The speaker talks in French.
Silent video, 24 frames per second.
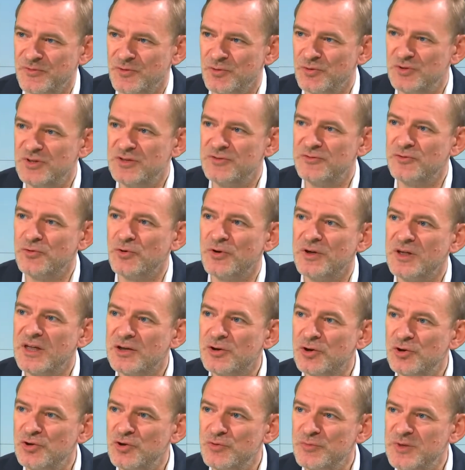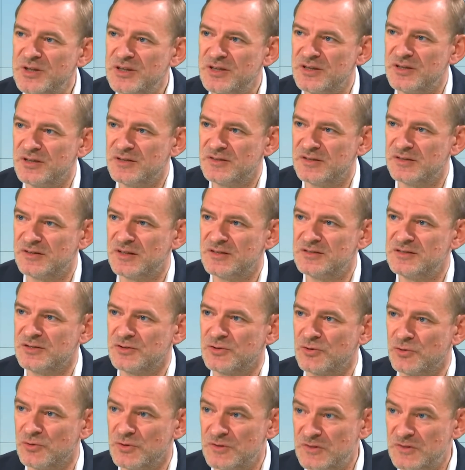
au niveau économique. C'est-à-dire que